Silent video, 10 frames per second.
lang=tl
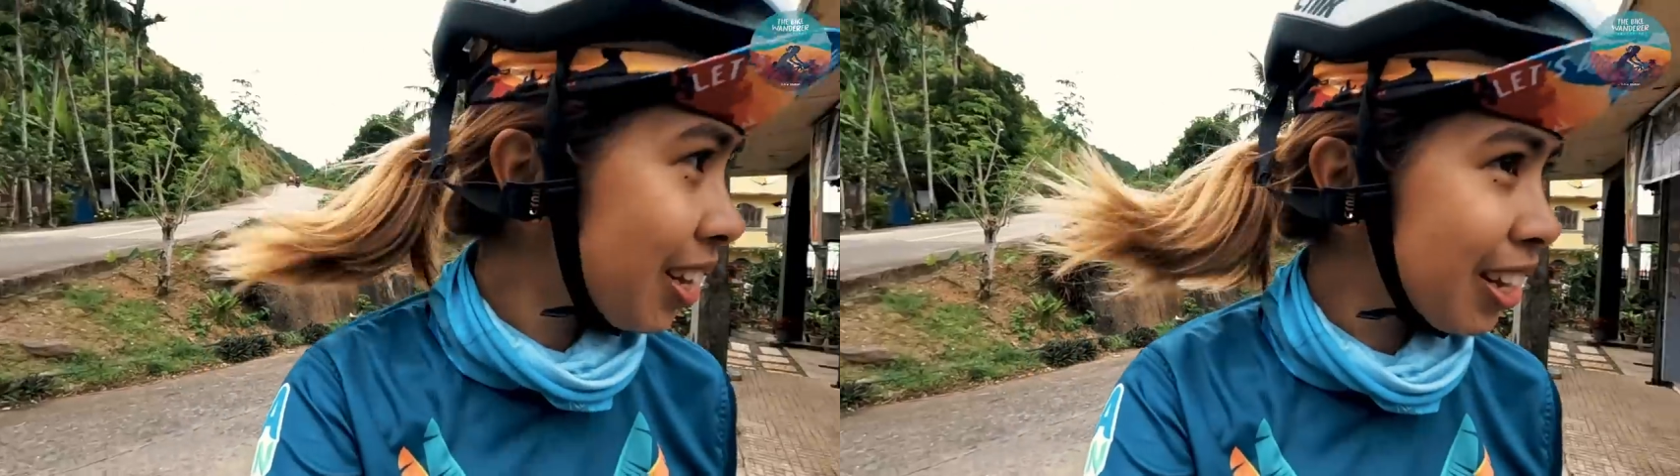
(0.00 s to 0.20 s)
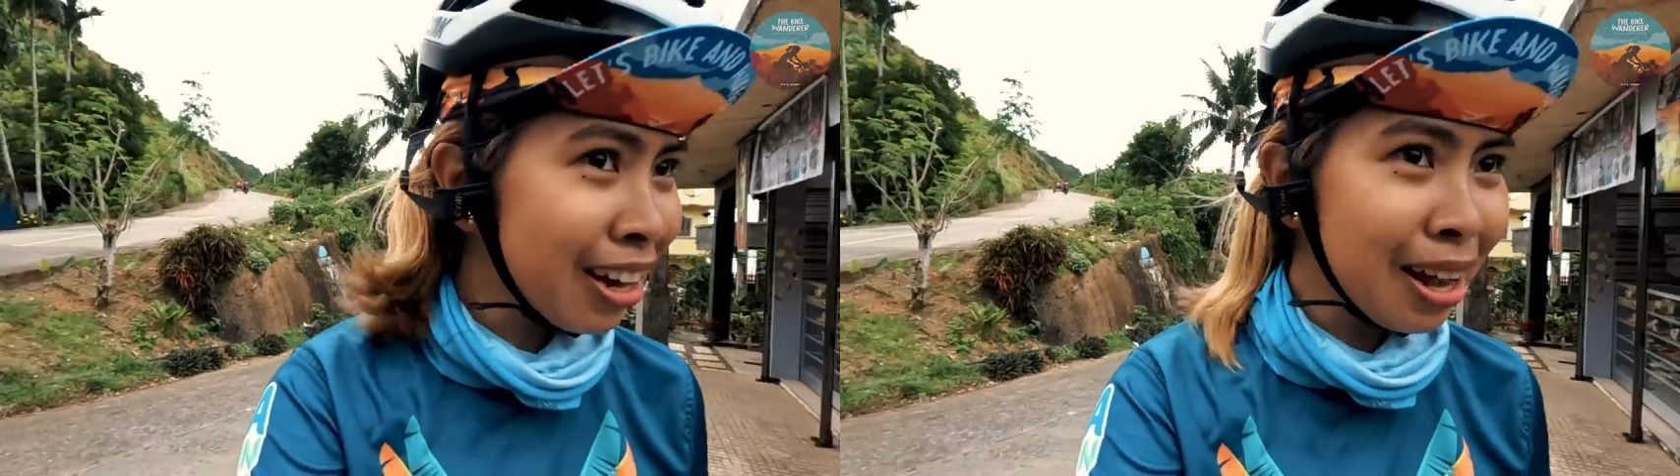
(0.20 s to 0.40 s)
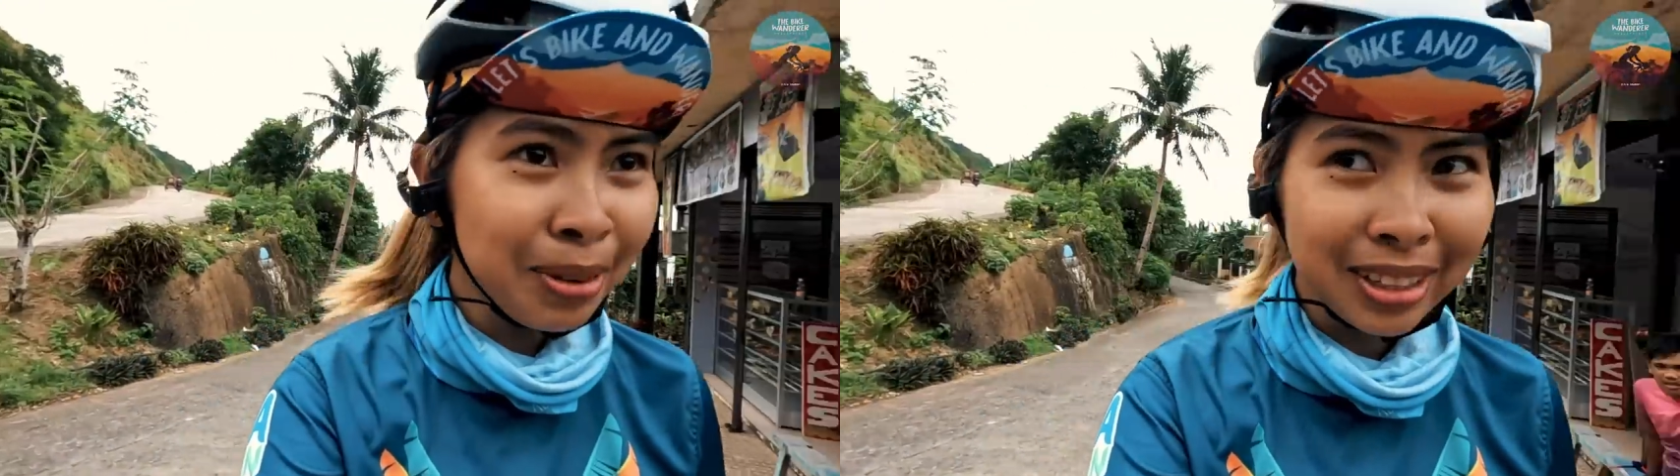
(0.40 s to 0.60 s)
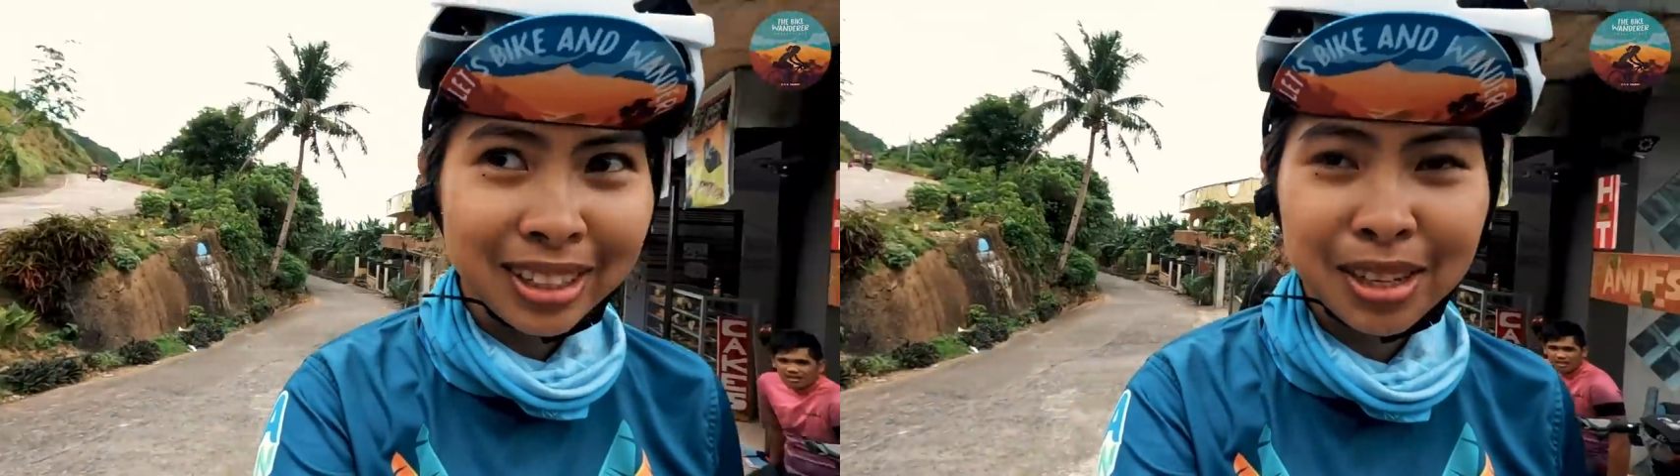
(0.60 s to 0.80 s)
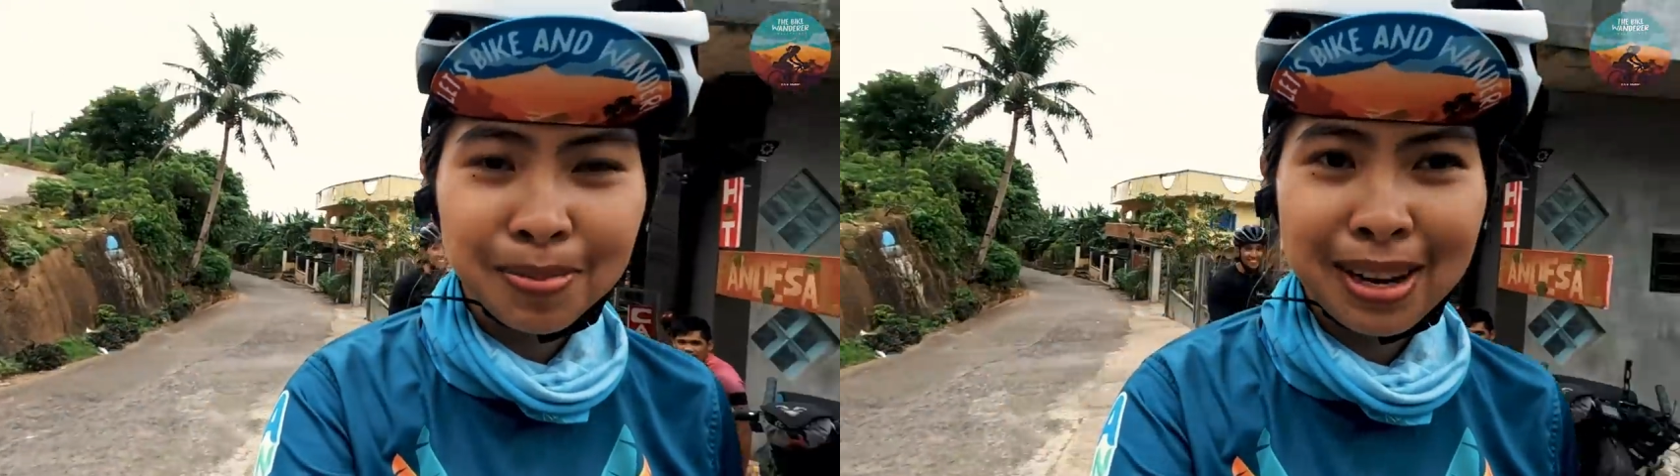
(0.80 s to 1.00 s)
90
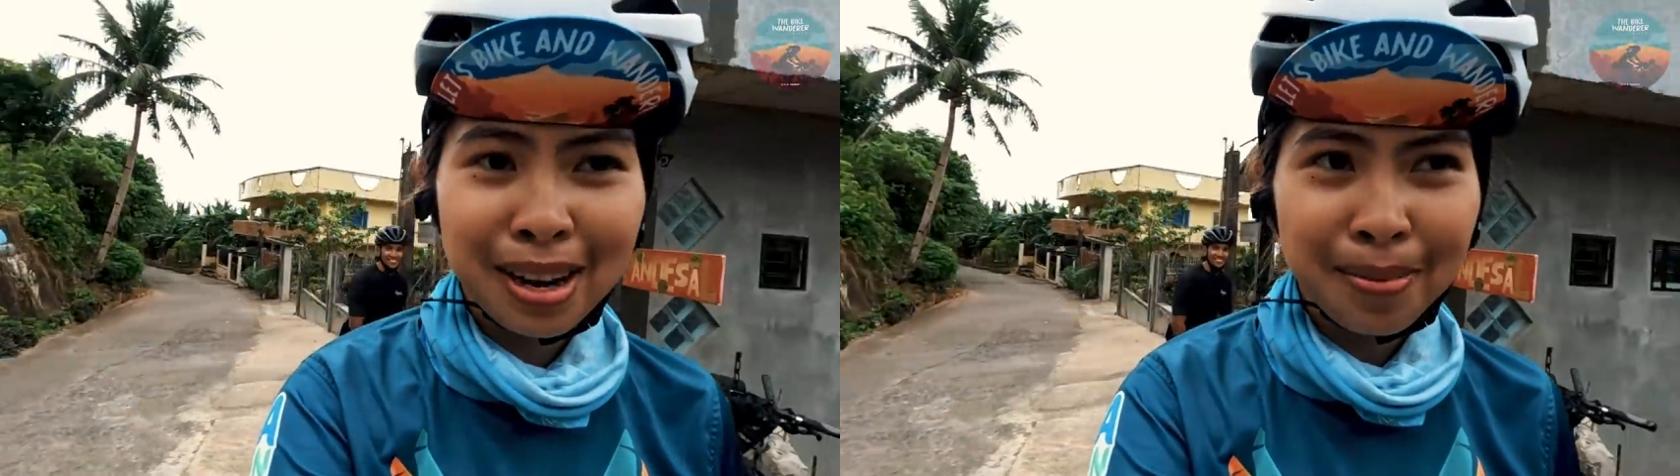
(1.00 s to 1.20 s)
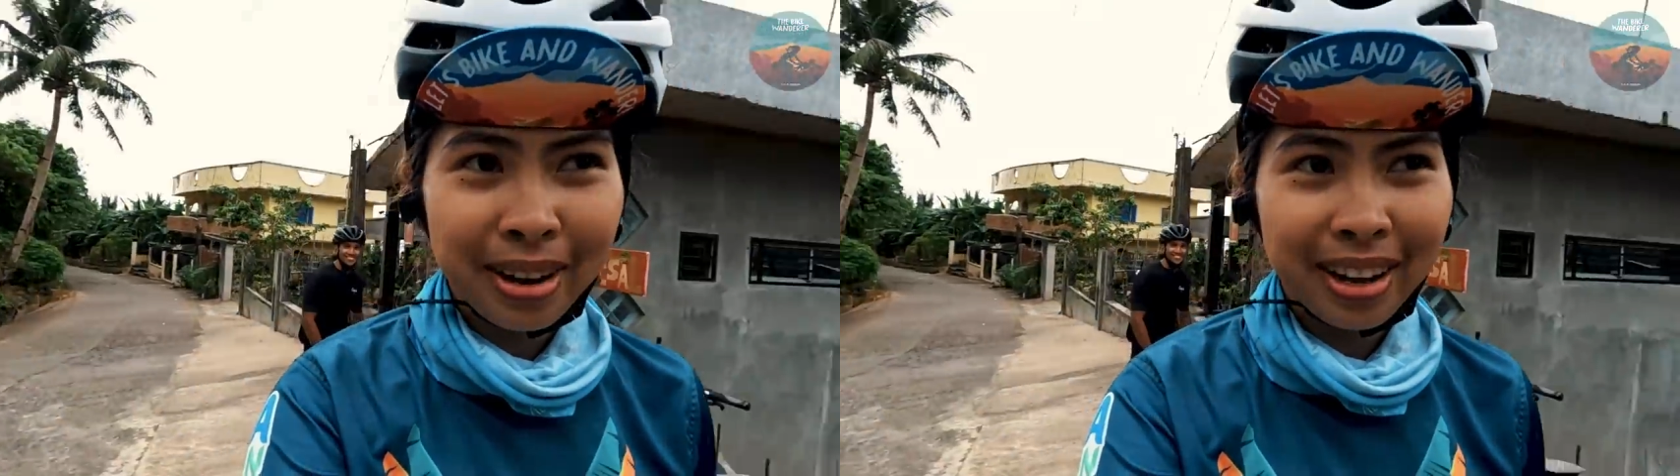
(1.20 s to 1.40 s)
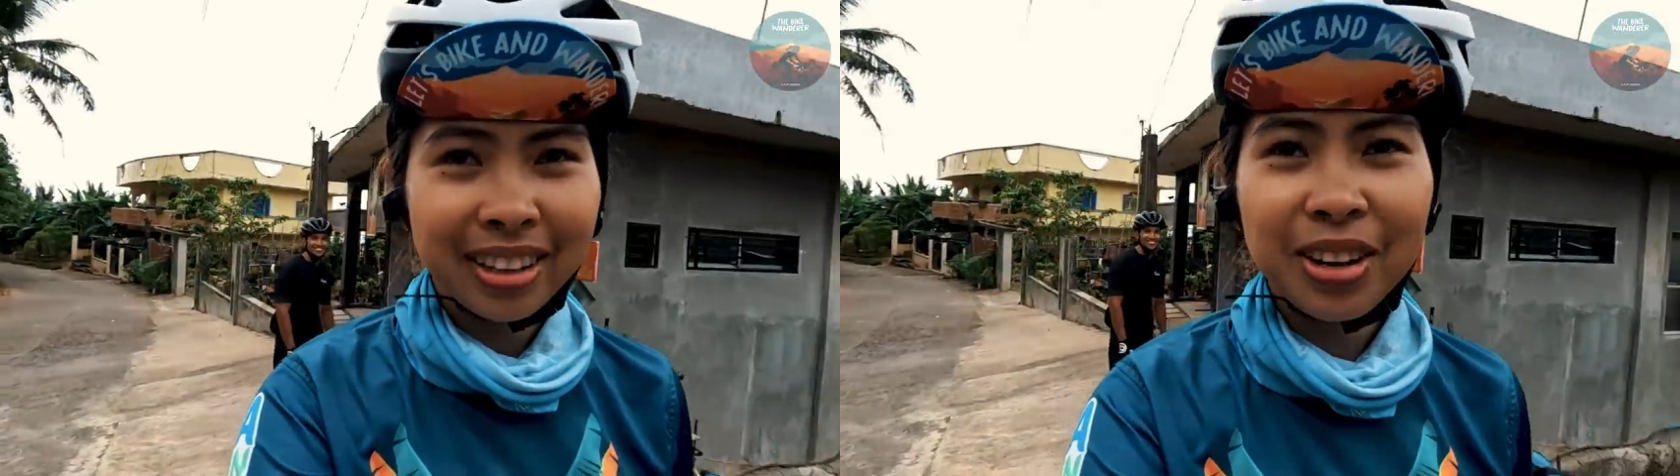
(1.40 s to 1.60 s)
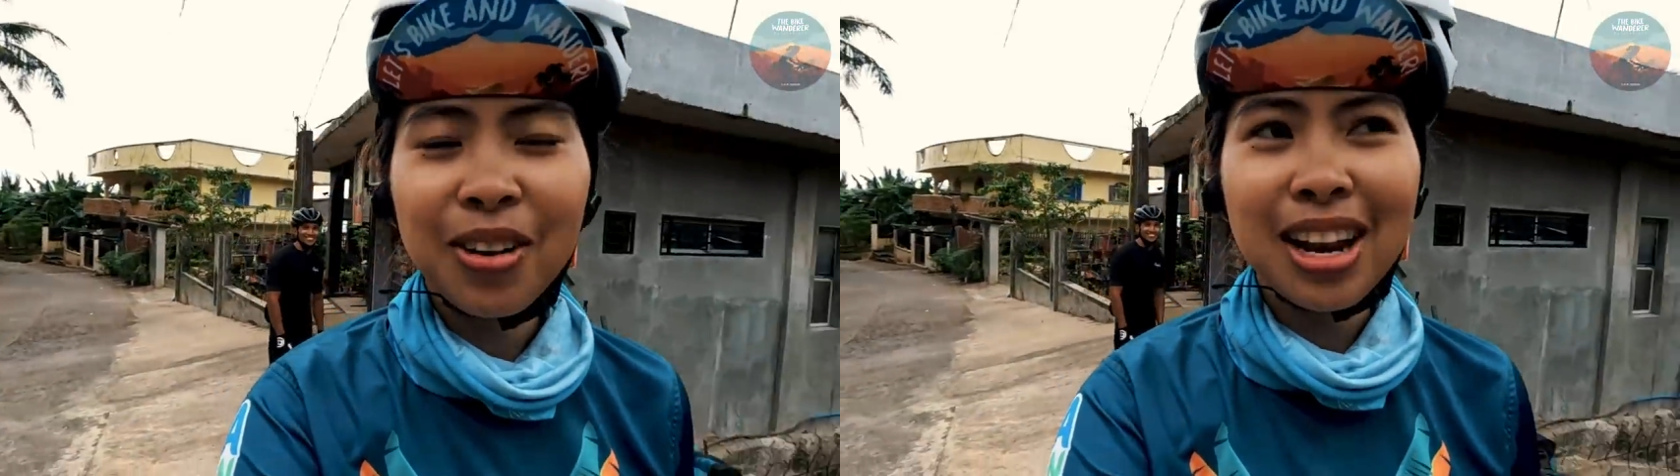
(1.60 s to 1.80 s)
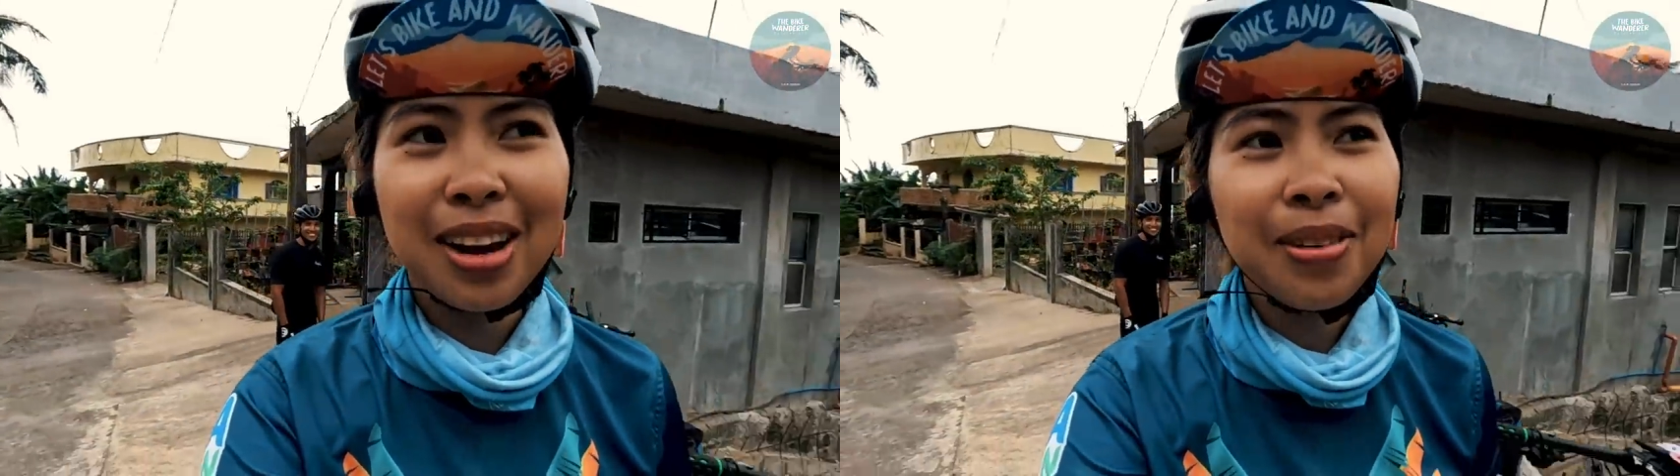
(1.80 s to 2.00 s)
kilometers na pala kami.
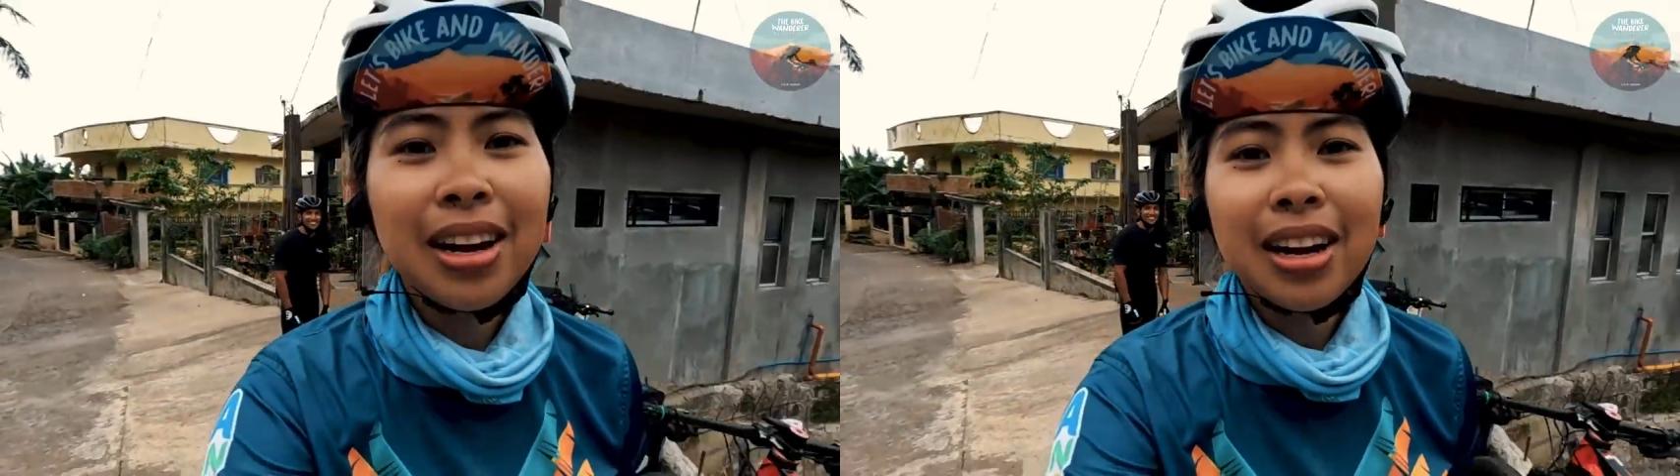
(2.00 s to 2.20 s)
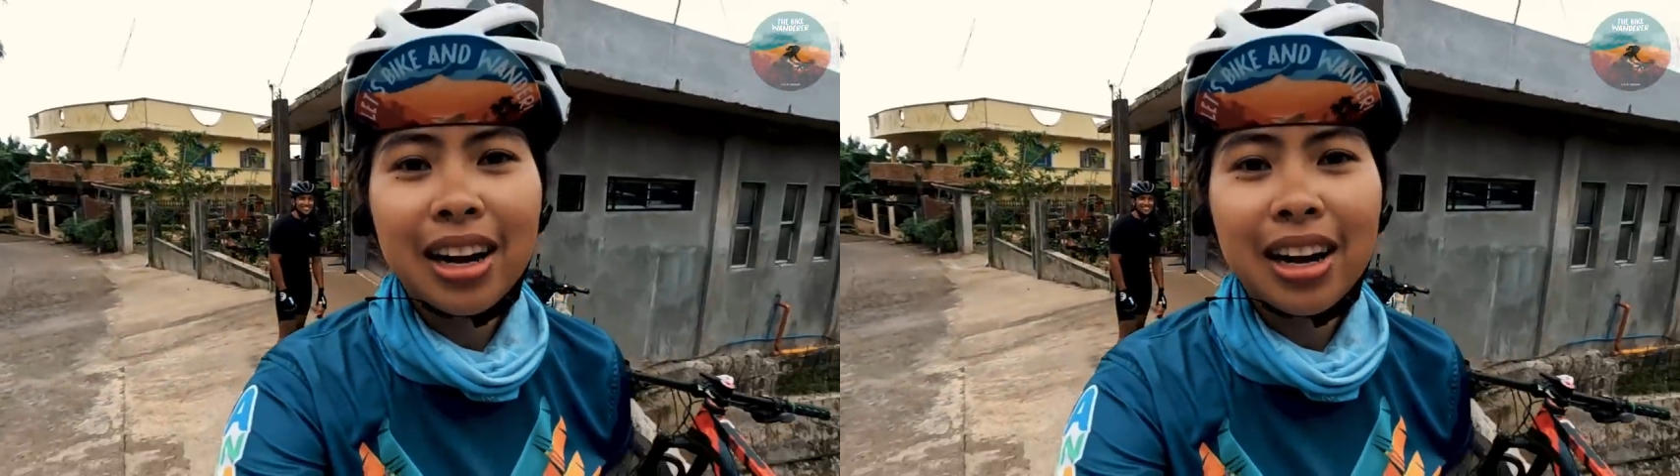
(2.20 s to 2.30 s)
Hindi ko alam.